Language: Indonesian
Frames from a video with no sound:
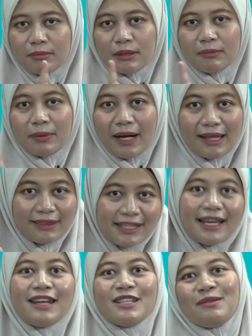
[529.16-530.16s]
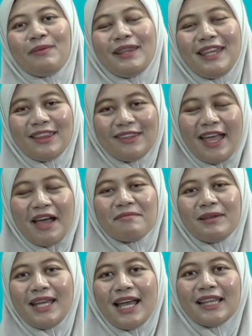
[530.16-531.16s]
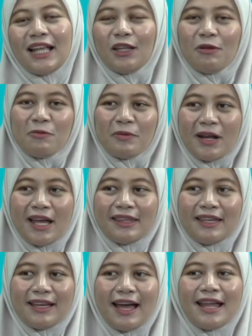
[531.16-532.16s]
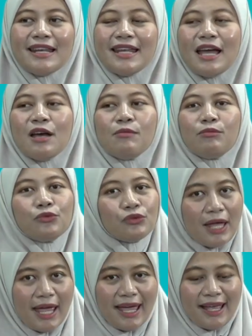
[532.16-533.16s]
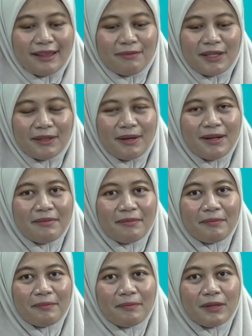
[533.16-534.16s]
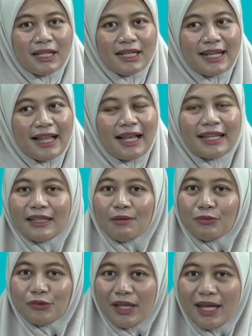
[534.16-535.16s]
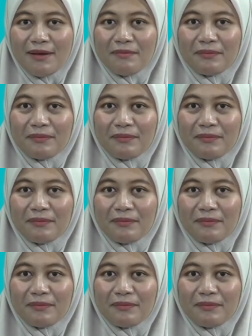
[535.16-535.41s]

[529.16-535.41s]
memperhatikan seperti itu ya, melihat atau memperhatikan mude. Teman-teman mengenal kata mude?